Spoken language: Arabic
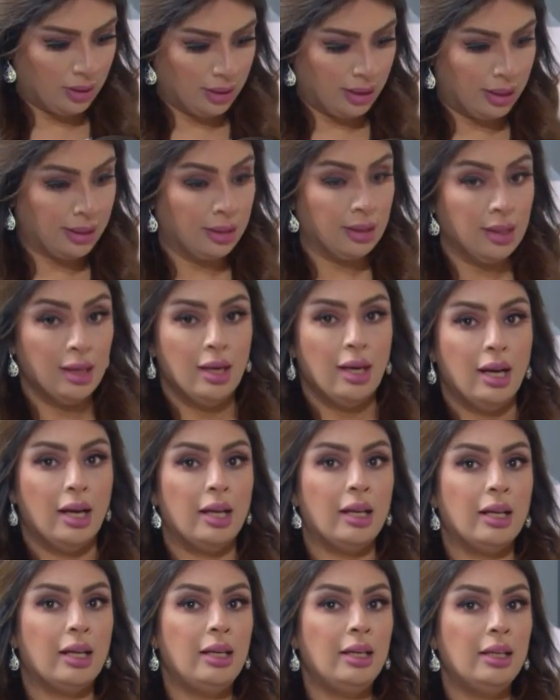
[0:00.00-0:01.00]
اي
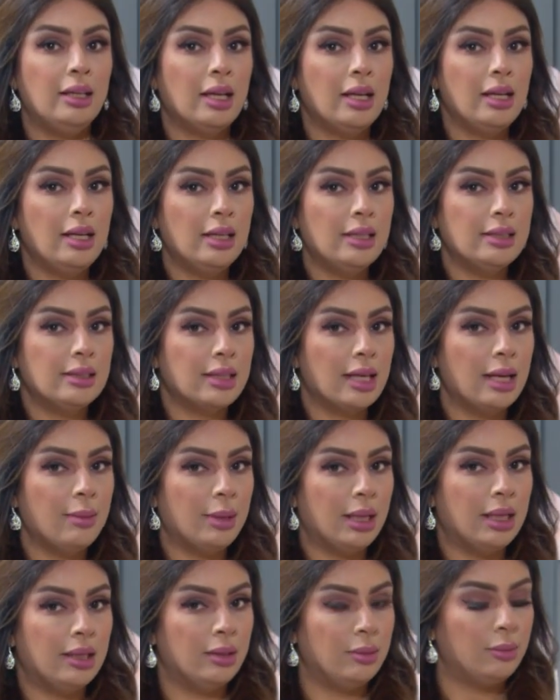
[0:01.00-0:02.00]
آه، الحين خلينا نتكلم
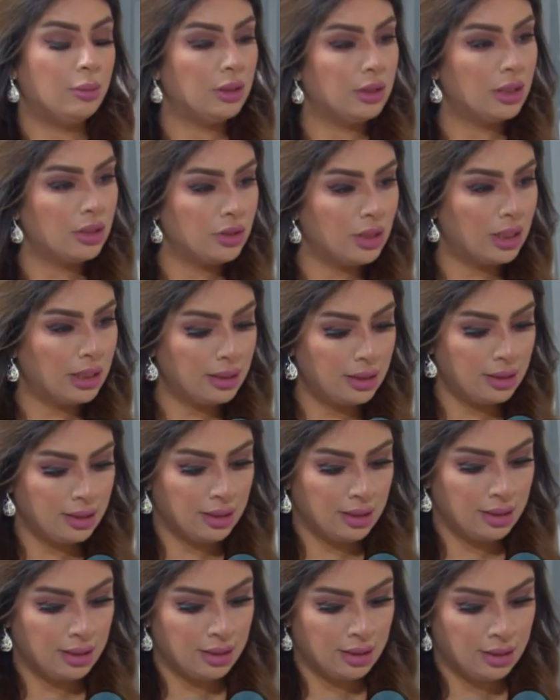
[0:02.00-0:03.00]
عن منتجات
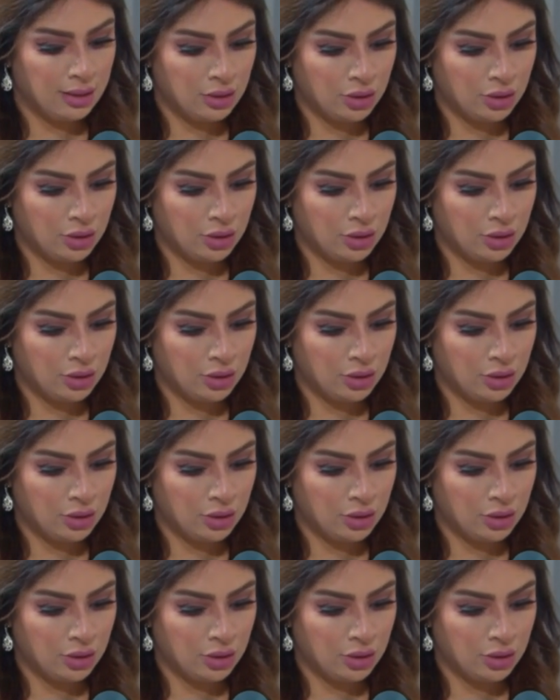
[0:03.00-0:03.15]
آه،